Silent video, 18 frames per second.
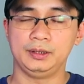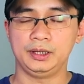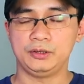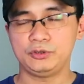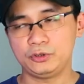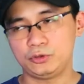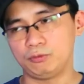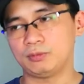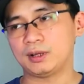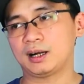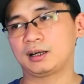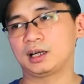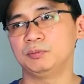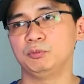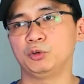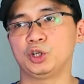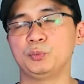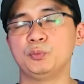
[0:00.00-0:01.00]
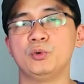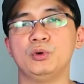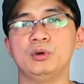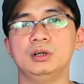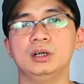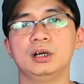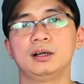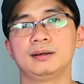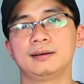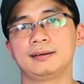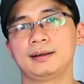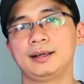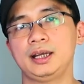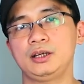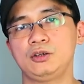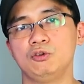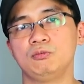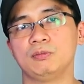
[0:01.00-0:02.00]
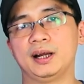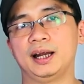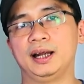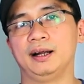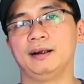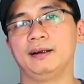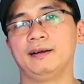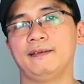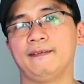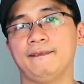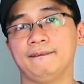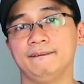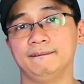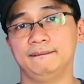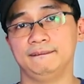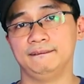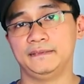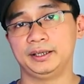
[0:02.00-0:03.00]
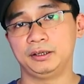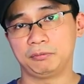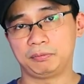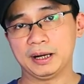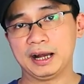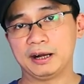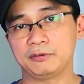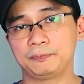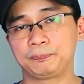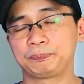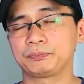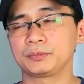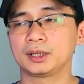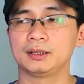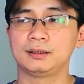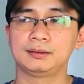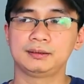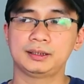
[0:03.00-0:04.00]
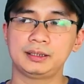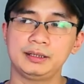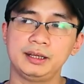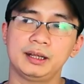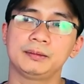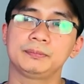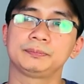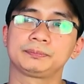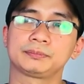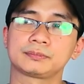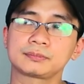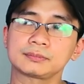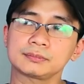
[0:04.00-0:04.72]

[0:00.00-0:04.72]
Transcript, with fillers: nếu như chúng ta cần một cái mùi hương ít đụng hàng và độc đáo tất nhiên